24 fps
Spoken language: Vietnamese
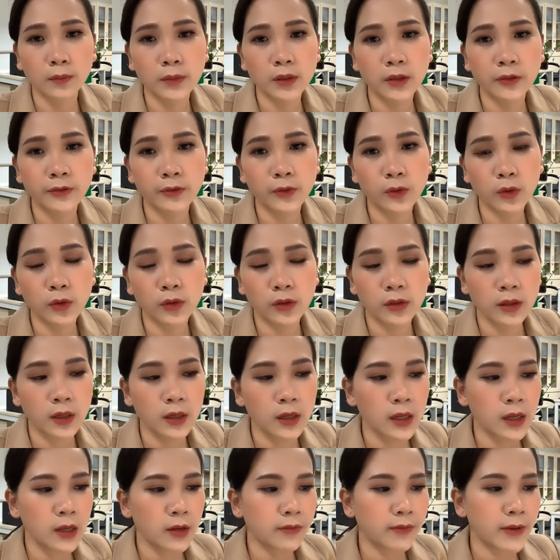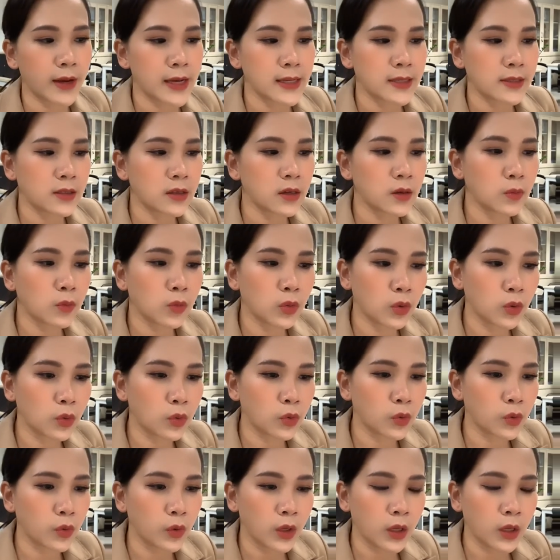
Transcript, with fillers: mưa phùn và sương mù.